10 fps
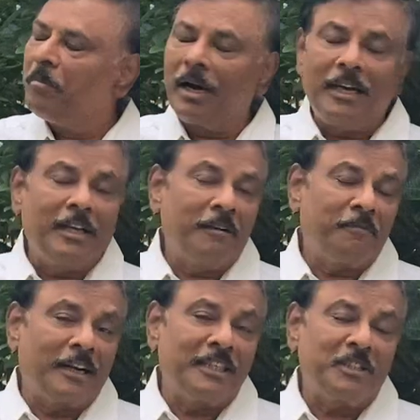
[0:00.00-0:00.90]
My dear
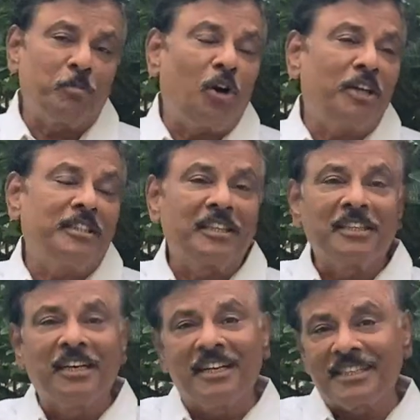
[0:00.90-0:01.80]
friends, boys
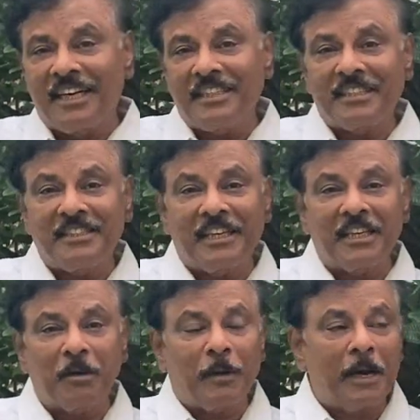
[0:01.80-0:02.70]
and girls, ladies and
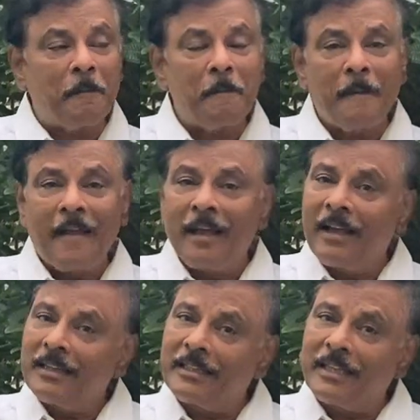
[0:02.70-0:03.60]
gentlemen,
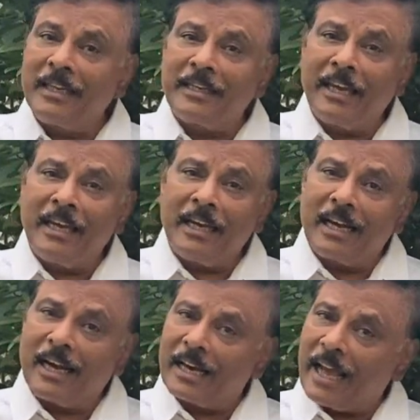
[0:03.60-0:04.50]
thinking
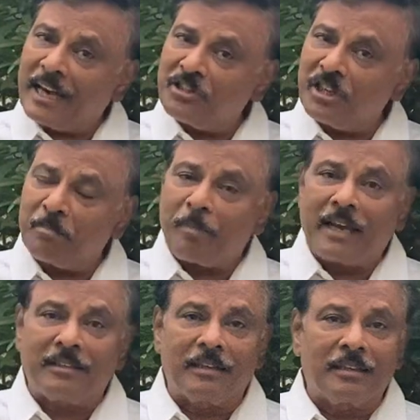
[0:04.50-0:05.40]
and action
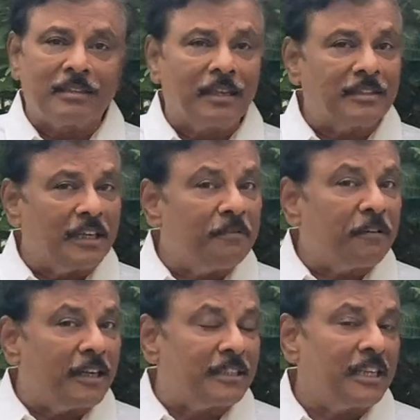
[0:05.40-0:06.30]
pattern, there's a
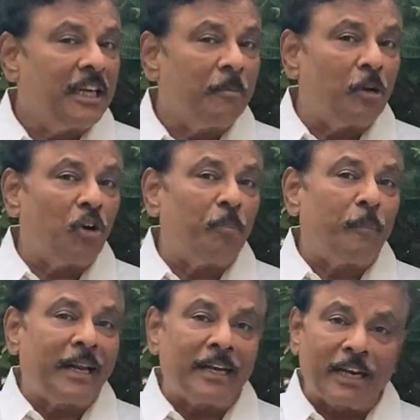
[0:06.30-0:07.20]
difference between
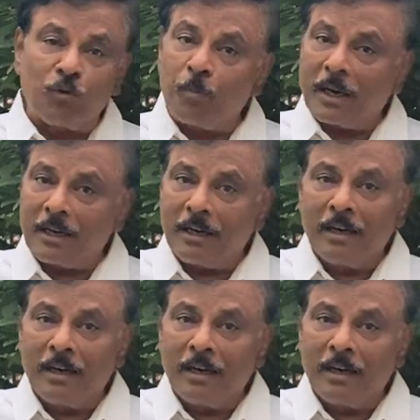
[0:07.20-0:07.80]
men and women.